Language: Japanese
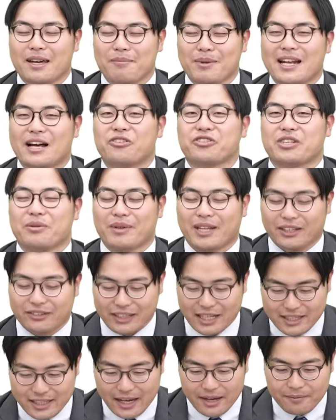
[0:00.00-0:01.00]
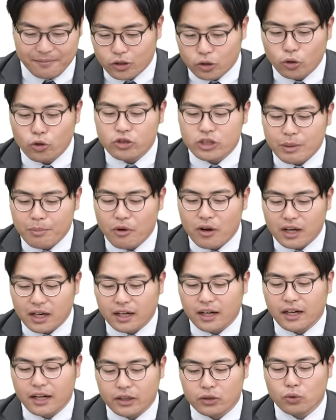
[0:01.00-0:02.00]
見直してみてください。どうしてもわ
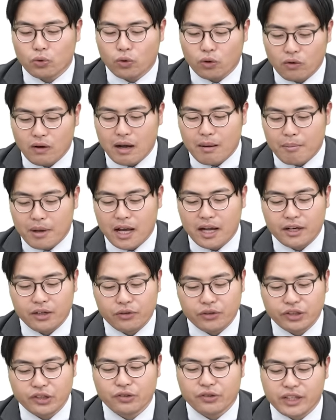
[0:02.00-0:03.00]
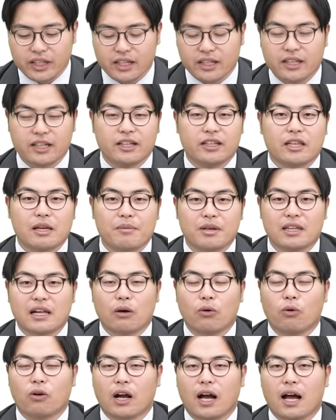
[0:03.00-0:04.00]
からないところは周りの人に聞いてみ
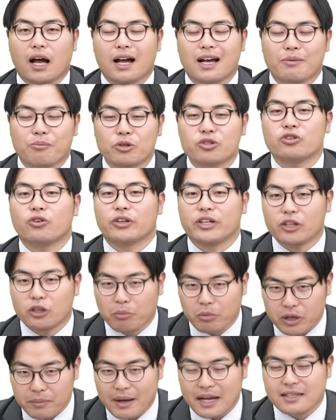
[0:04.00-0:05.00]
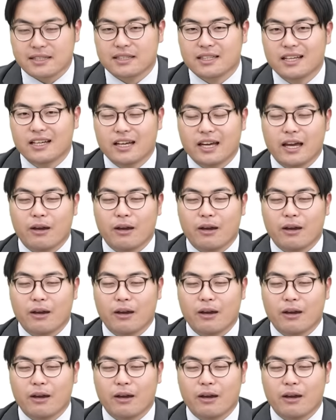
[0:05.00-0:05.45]
た方がもちろんいいと思います。